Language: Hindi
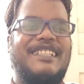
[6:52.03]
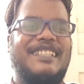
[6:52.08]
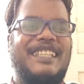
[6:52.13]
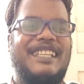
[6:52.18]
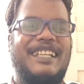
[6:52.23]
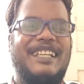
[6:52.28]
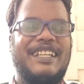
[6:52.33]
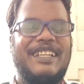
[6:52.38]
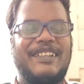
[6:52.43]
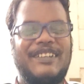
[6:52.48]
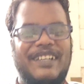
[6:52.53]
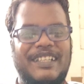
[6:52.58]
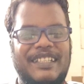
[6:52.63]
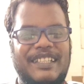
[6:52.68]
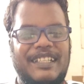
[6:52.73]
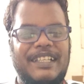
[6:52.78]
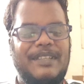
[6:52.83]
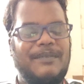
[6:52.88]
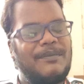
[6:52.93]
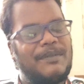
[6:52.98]
दिख रहा होगा
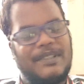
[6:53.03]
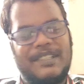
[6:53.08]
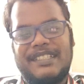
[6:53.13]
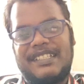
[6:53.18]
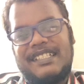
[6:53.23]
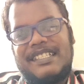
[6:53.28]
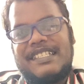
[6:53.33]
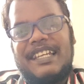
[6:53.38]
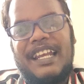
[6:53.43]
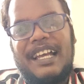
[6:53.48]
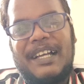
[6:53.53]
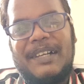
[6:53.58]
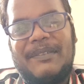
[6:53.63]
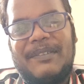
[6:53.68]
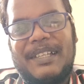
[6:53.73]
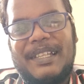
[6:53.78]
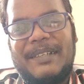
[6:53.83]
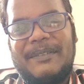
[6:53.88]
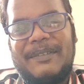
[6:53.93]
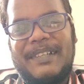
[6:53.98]
दिल बहुत अच्छा लगा
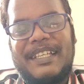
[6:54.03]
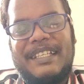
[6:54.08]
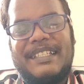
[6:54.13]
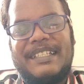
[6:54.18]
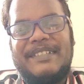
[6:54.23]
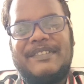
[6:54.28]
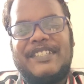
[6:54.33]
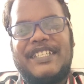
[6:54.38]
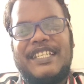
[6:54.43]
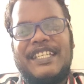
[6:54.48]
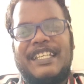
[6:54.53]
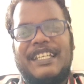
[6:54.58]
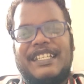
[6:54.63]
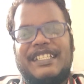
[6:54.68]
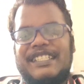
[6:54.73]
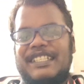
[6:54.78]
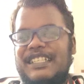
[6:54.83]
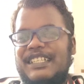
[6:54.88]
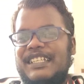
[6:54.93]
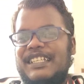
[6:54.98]
मुझे भाई साहब
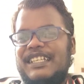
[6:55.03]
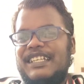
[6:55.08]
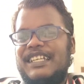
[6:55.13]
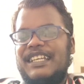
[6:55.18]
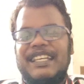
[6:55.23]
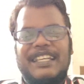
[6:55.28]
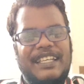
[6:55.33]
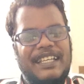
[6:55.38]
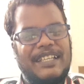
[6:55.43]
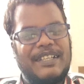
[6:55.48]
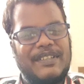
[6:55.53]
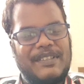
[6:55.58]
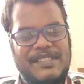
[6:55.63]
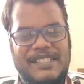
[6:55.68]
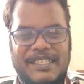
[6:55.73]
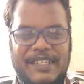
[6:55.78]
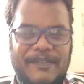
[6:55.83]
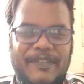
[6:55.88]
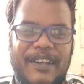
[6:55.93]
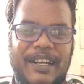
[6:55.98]
सीरियसली
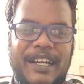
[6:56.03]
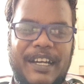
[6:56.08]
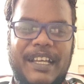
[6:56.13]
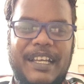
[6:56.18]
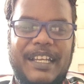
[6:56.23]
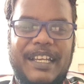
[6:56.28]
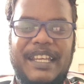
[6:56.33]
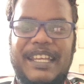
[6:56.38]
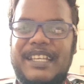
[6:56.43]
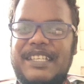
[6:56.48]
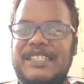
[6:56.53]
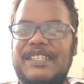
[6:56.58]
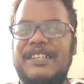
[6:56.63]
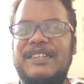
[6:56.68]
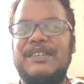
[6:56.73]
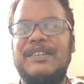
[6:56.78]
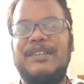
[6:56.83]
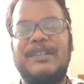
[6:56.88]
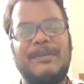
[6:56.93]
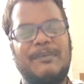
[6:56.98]
उसकी फ्रेंड का रिएक्शन
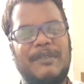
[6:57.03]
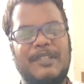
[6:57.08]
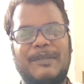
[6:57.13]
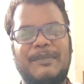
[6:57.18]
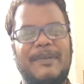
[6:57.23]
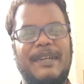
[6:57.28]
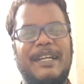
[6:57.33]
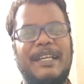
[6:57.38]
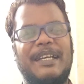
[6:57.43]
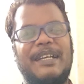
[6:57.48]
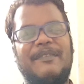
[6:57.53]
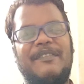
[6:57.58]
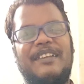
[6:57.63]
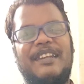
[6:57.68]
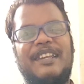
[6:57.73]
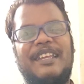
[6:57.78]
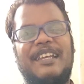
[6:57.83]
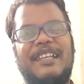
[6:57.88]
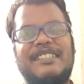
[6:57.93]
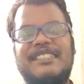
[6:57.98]
हो मिथ पैड का फिर
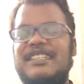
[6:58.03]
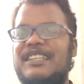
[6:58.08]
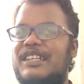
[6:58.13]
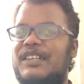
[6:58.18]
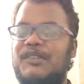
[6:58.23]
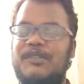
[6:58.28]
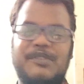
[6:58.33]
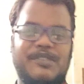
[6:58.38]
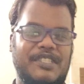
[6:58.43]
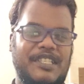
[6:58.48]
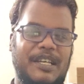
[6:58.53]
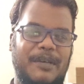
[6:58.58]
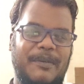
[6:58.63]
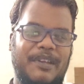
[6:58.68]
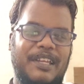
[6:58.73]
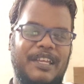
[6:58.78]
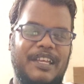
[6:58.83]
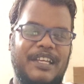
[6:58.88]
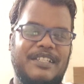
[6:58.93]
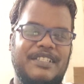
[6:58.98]
रिएक्शन है उसका भी
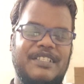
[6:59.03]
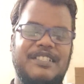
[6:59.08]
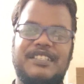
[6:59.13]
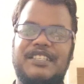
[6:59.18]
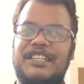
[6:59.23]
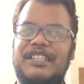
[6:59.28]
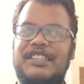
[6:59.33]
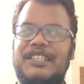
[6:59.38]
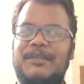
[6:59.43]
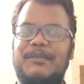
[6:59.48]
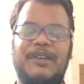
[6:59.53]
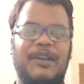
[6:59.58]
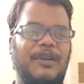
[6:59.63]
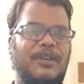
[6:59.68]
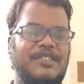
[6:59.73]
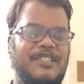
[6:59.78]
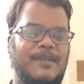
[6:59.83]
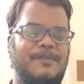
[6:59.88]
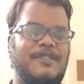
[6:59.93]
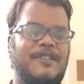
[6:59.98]
रिएक्शन सही था मेरे
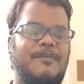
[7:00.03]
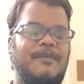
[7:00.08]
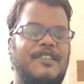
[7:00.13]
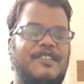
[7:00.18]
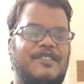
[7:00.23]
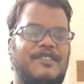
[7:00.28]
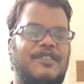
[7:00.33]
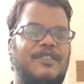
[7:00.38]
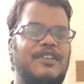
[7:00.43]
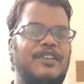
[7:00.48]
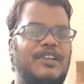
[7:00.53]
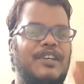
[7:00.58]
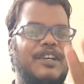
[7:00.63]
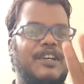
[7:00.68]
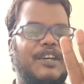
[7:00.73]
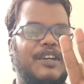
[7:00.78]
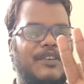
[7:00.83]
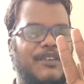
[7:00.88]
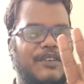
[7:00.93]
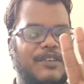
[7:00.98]
को सबसे बेस्ट तो
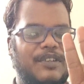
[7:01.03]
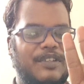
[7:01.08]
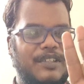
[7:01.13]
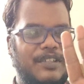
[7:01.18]
और